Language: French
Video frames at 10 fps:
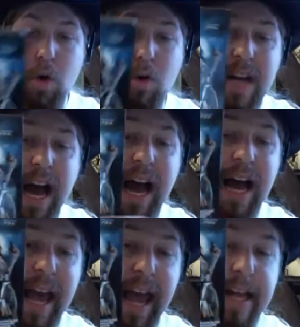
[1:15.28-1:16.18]

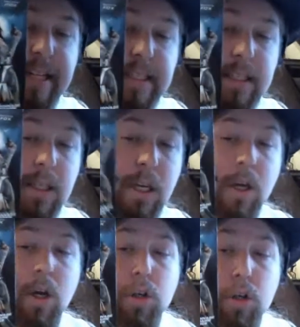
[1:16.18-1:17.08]
Jonah
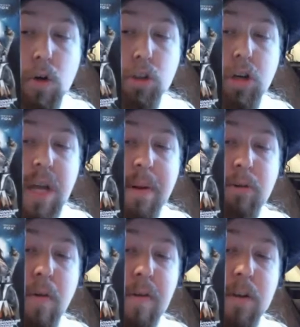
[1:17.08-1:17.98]
Hex, que je
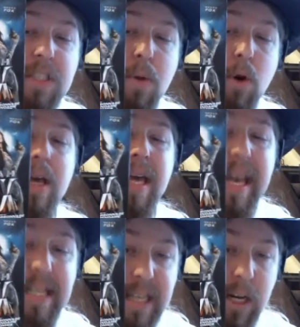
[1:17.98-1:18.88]
n'ai pas trouvé forcément
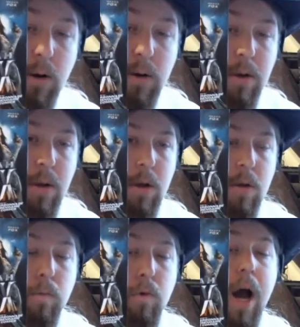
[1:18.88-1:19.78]
excellent,
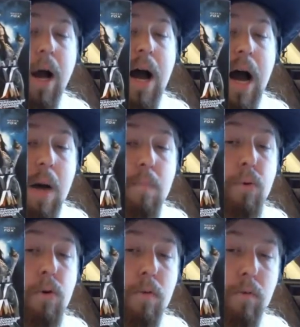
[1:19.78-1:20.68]
voire
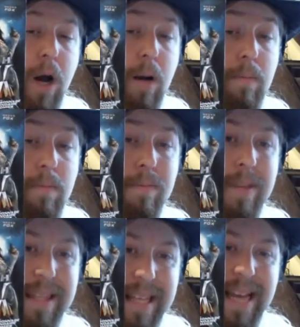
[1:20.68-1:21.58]
un peu, voire
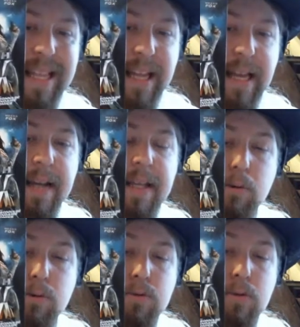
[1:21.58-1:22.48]
très très
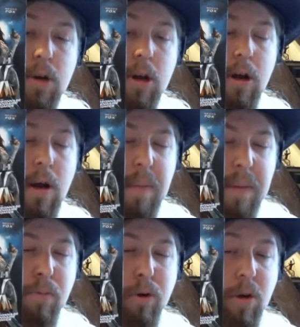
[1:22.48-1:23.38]
très décousu,
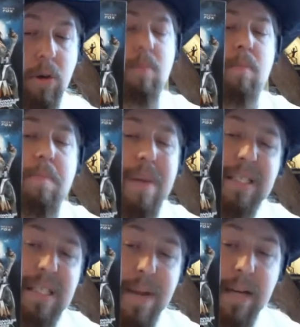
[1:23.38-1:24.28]
mais pourtant
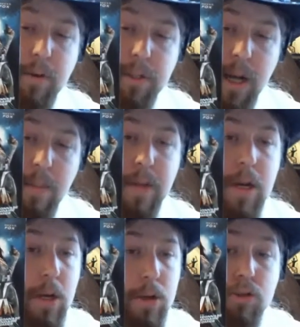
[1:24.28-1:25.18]
pas si mal que ça.